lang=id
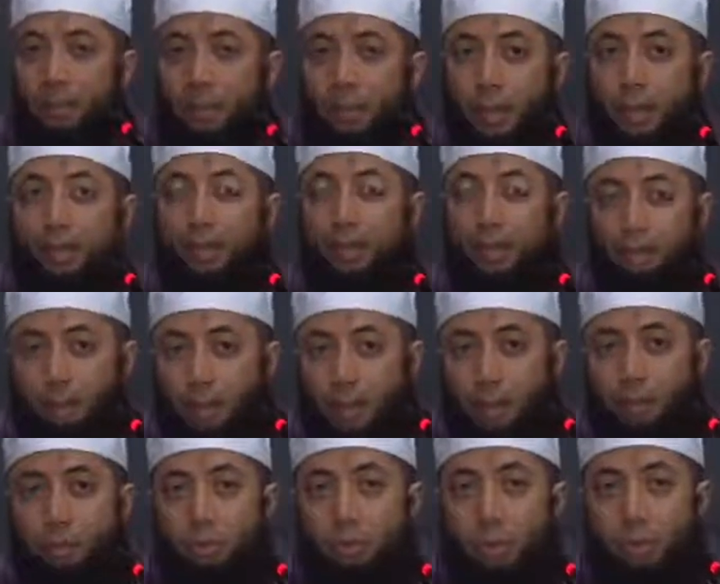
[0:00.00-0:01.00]
Dan
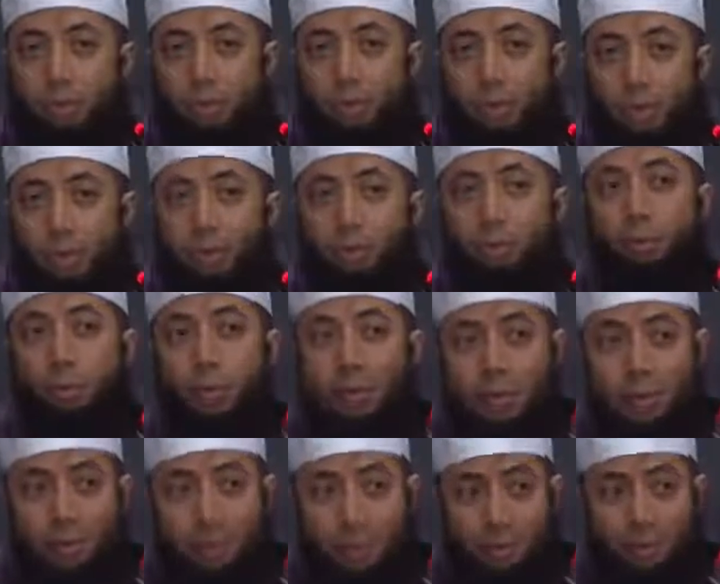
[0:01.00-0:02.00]
termasuk kalau menyentuh
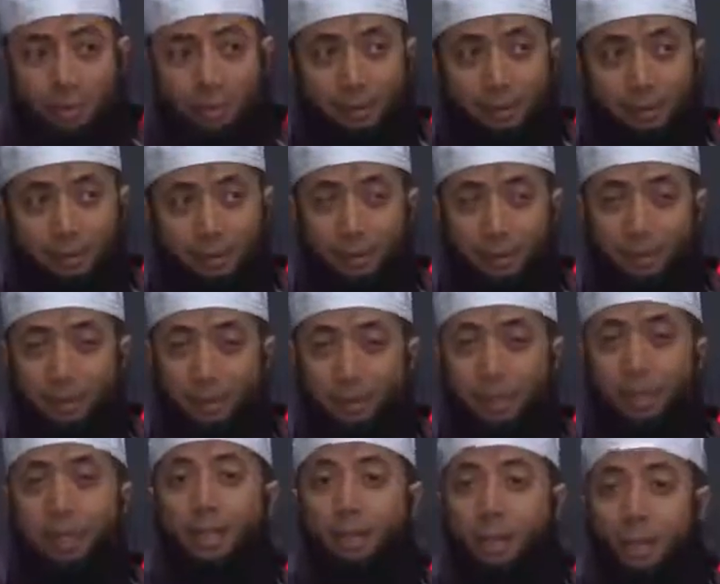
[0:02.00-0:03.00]
istri tapi
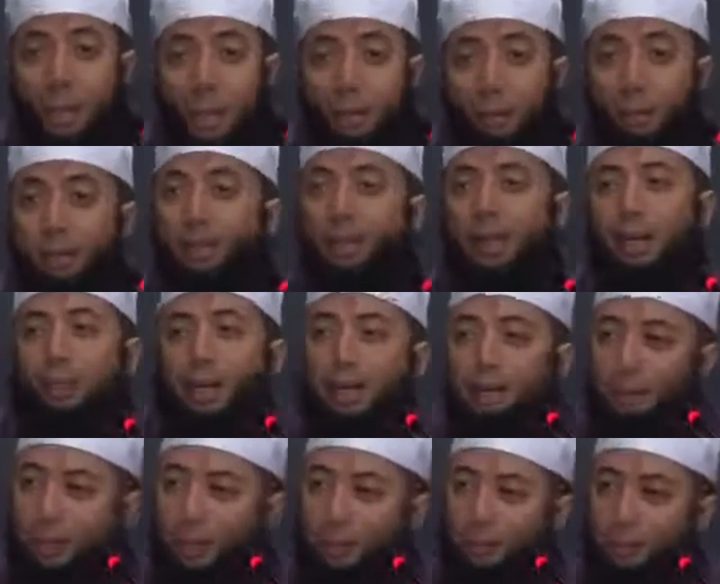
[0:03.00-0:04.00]
tidak syahwat tidak
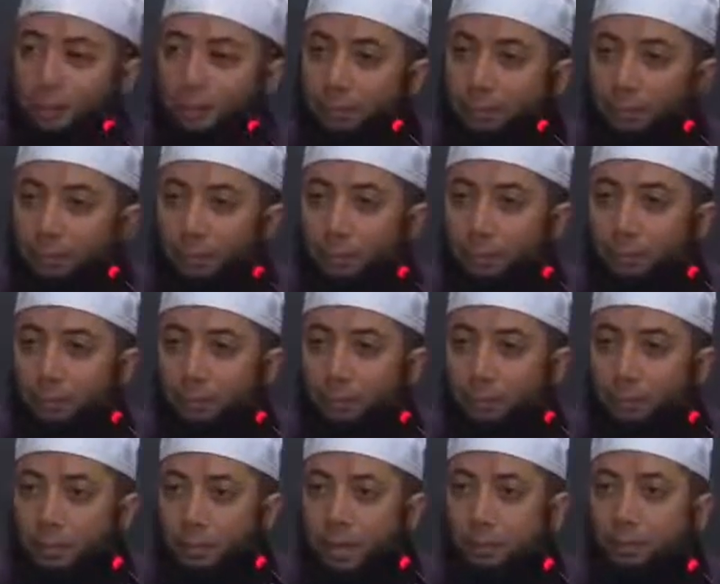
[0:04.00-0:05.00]
batal.
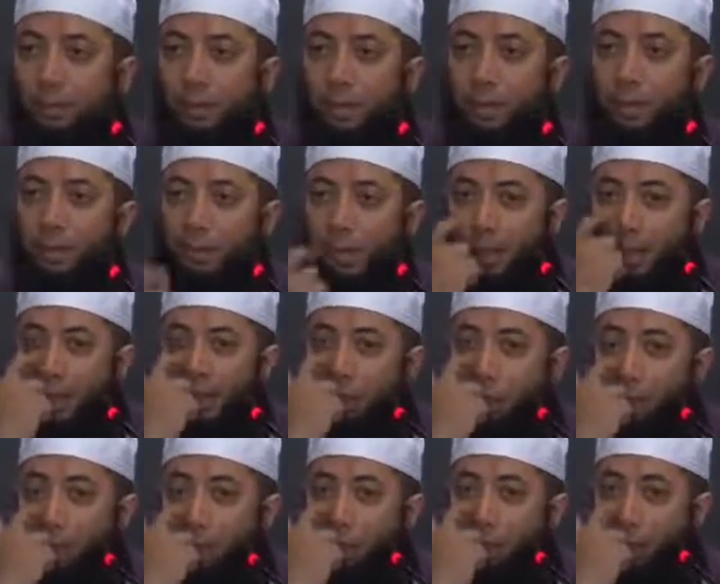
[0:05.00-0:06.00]
Diambil daripada
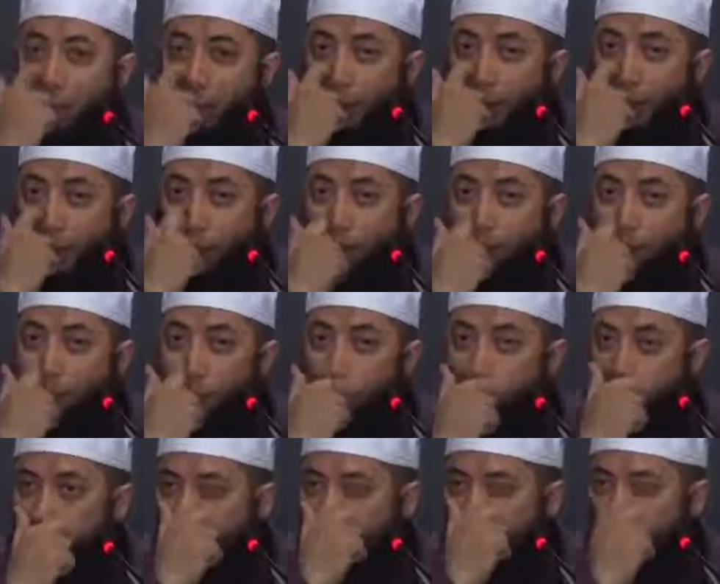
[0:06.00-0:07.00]
hadis Bukhari
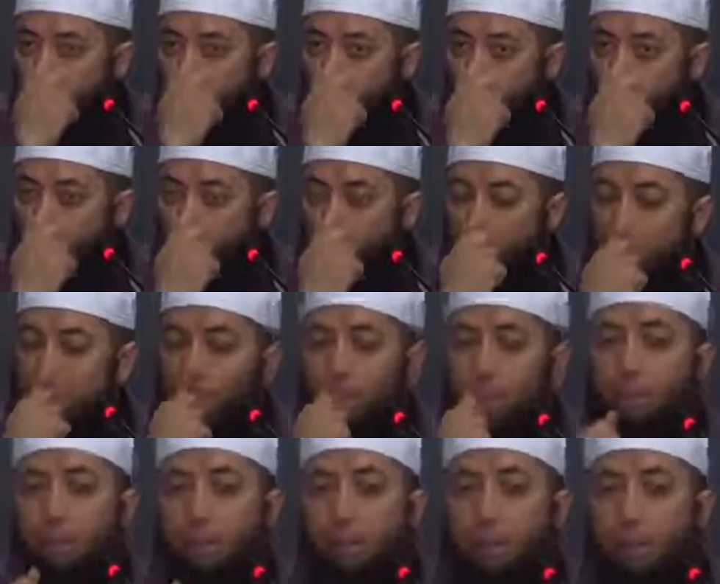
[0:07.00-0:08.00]
kalau
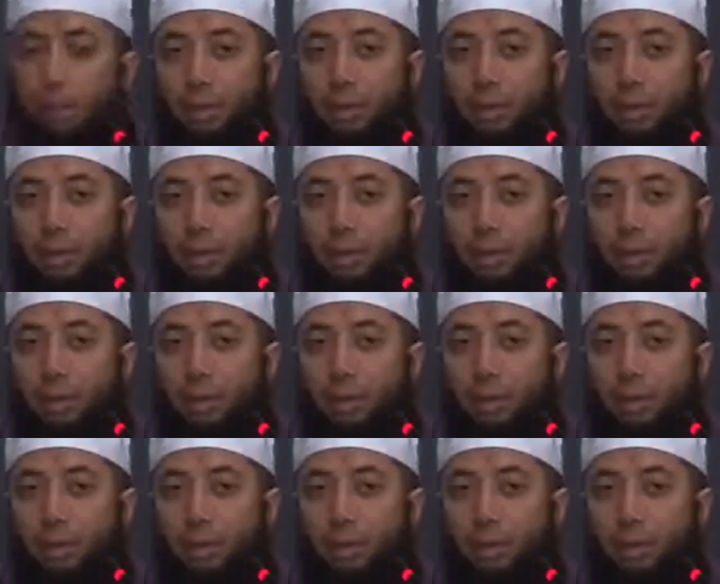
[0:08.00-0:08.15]
Nabi saw